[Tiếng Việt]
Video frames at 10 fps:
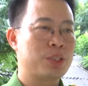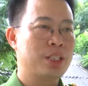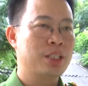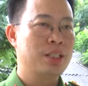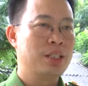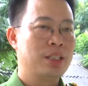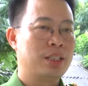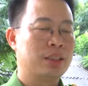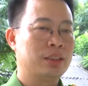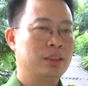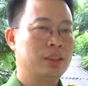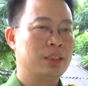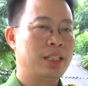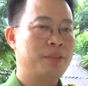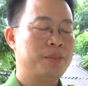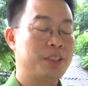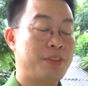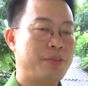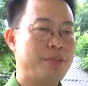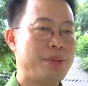sơ um, xử lý xử
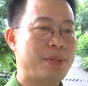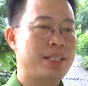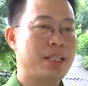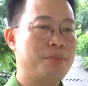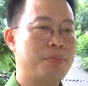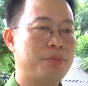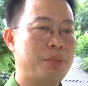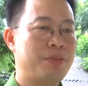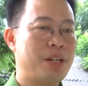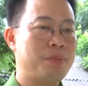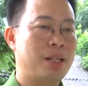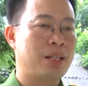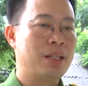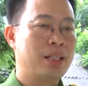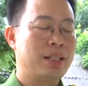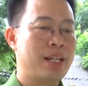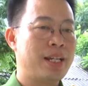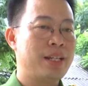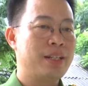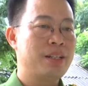phạt vi phạm hành chính bằng biện pháp là đề
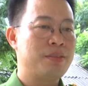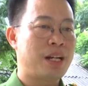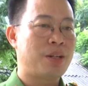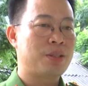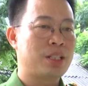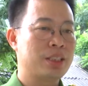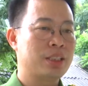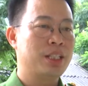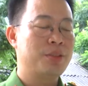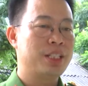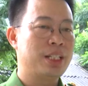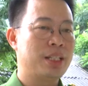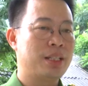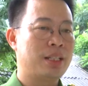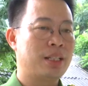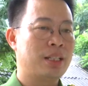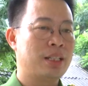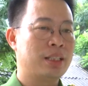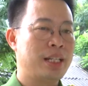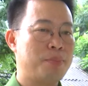nghị đưa vào cơ sở điều trị
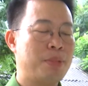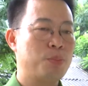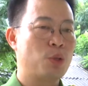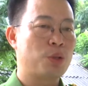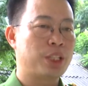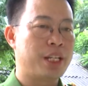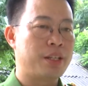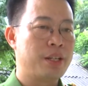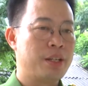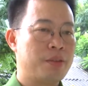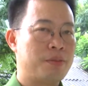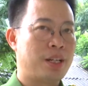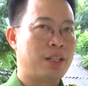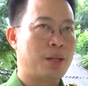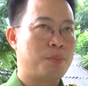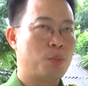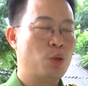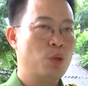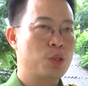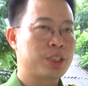uh, nghiện bắt buộc của tỉnh. và lập
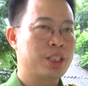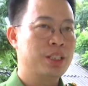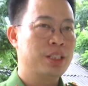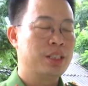bốn hồ sơ